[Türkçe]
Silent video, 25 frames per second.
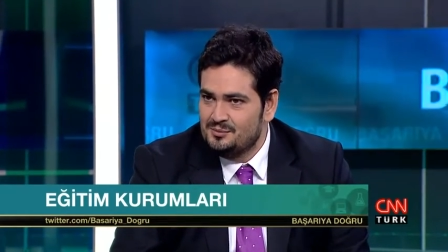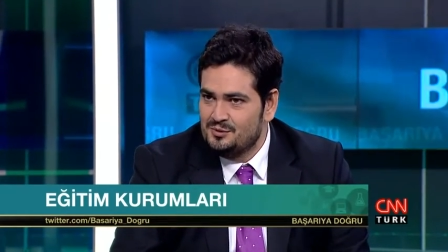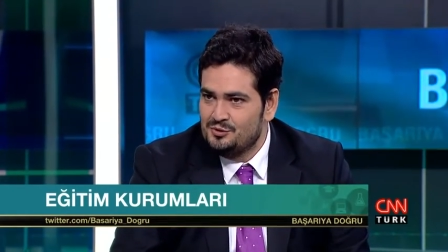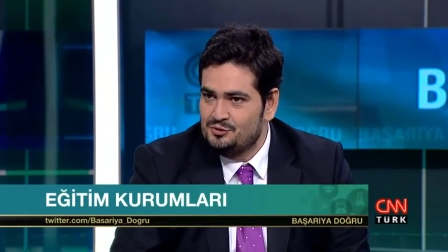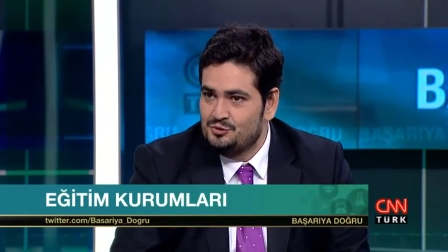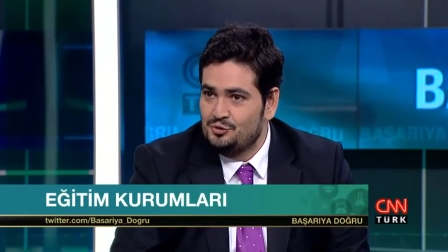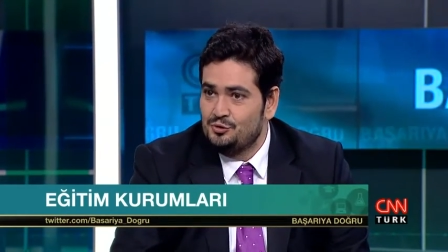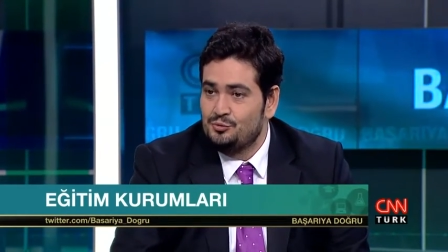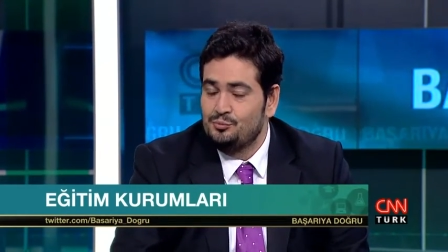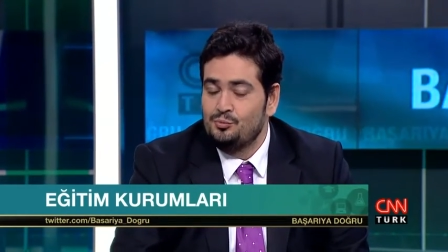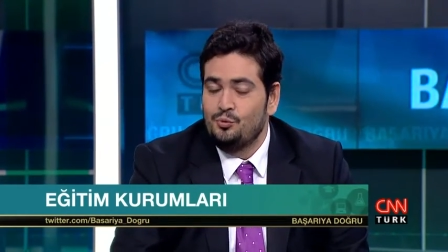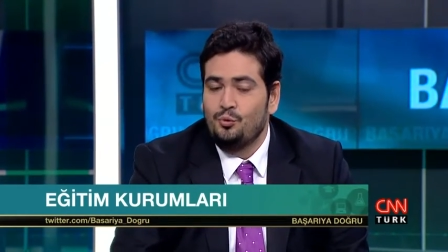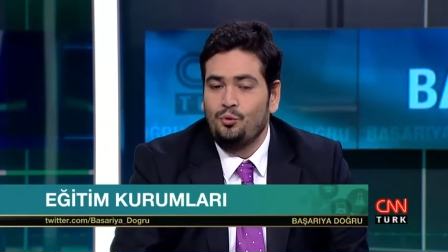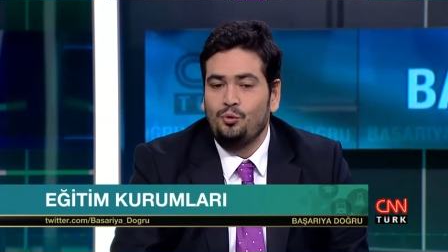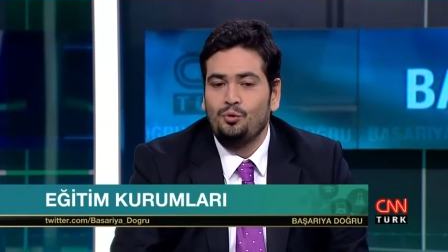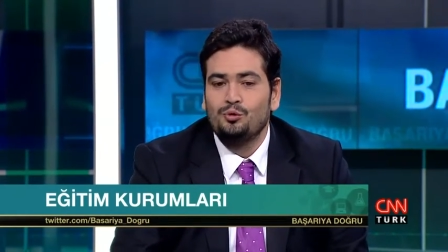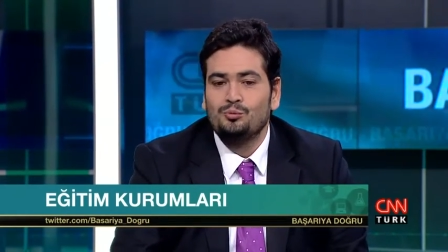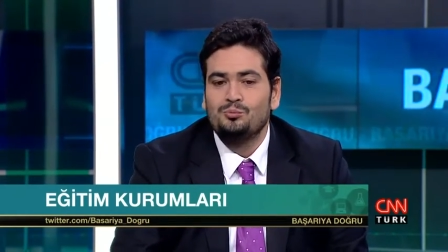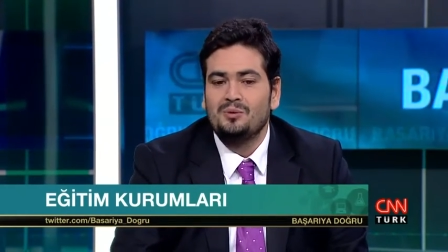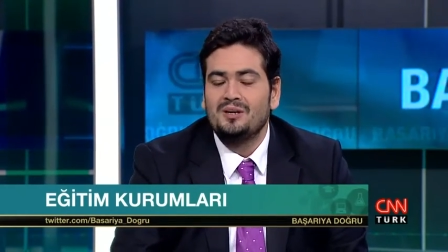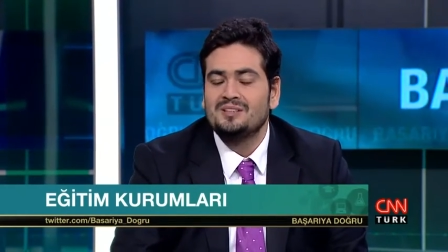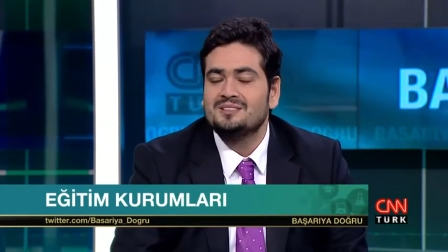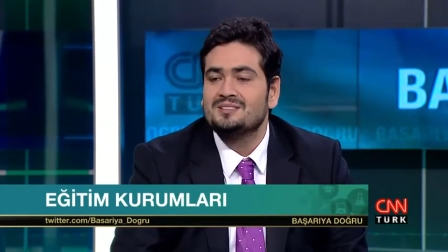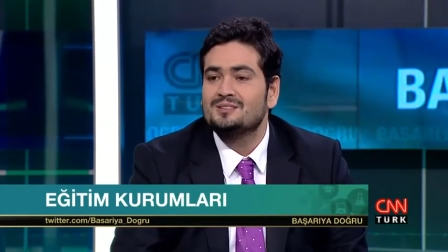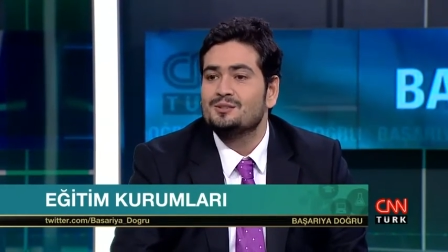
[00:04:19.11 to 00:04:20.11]
ediyorum.
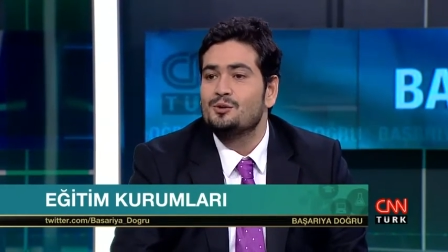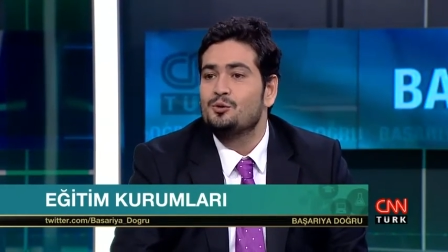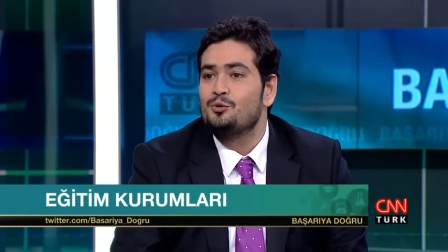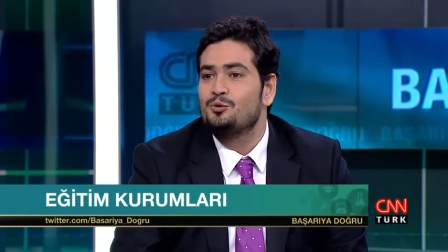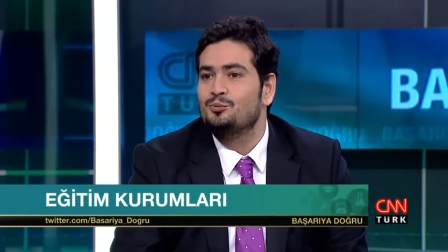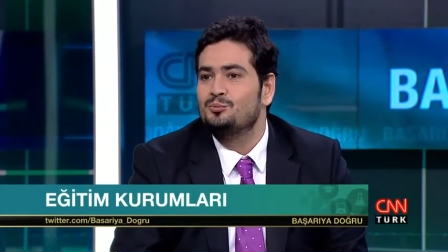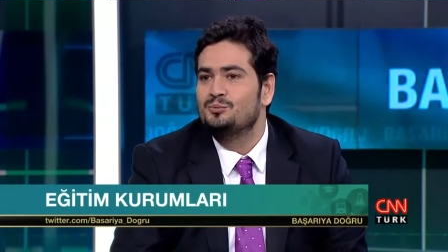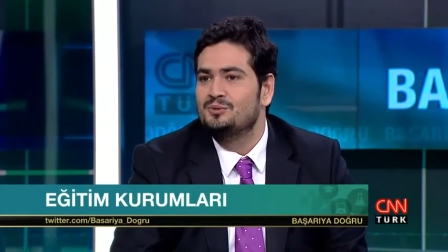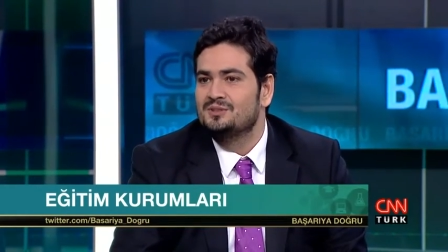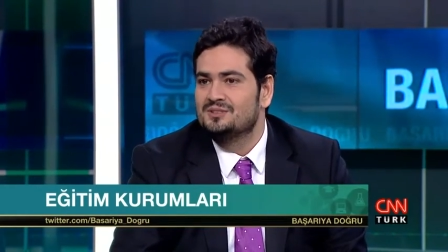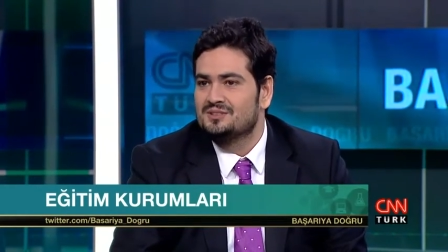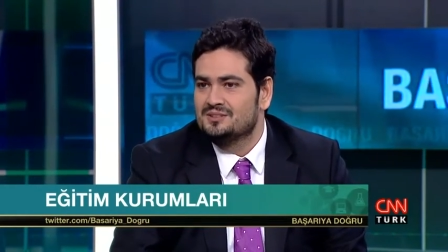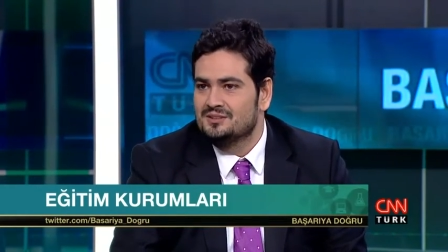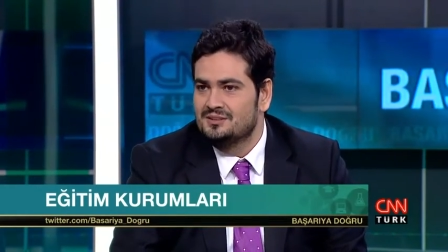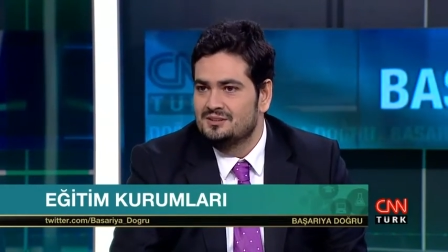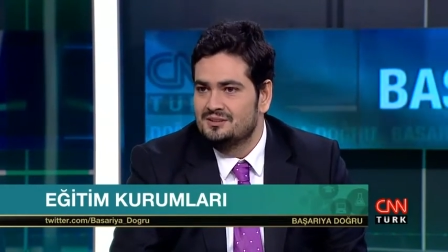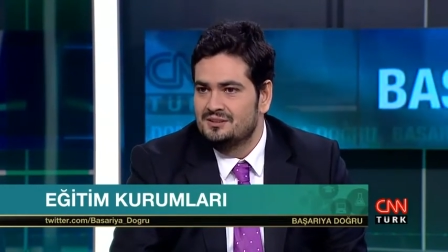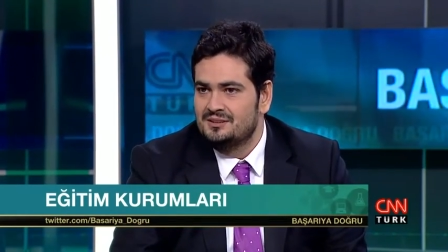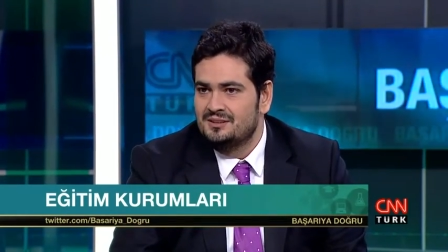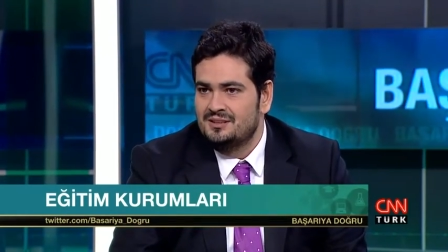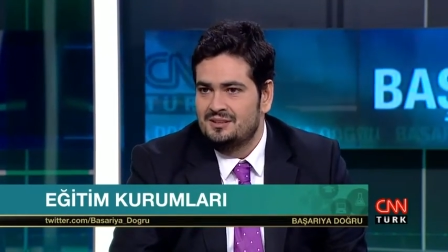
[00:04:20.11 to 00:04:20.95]
Olmazsa olmazı.